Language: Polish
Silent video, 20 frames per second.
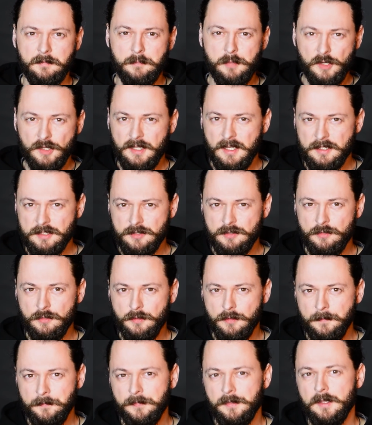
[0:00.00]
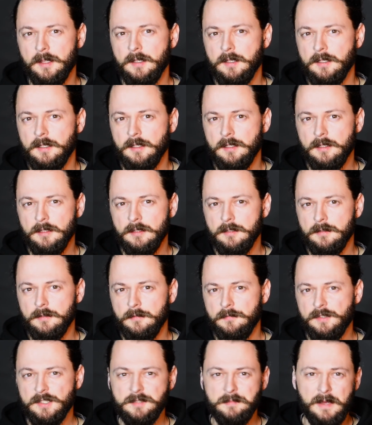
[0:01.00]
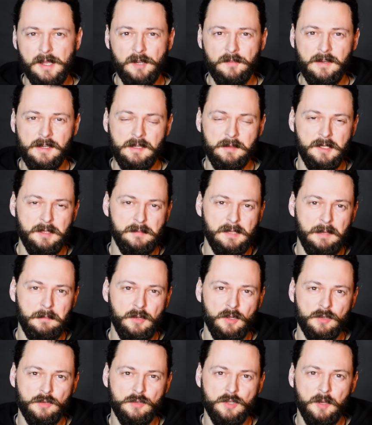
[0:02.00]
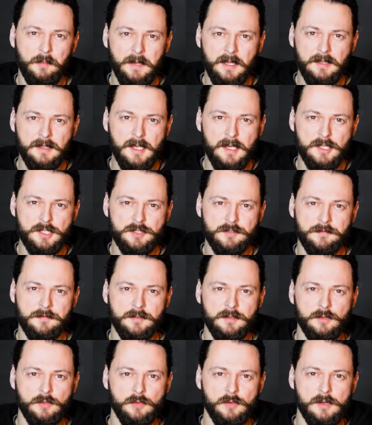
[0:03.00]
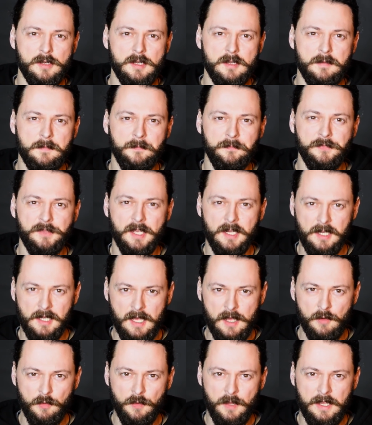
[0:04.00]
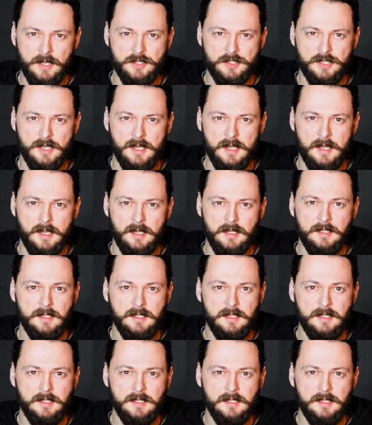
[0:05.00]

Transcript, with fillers: protestu e, wysmarowałem im na blogu komentarz, w którym deklaruję, że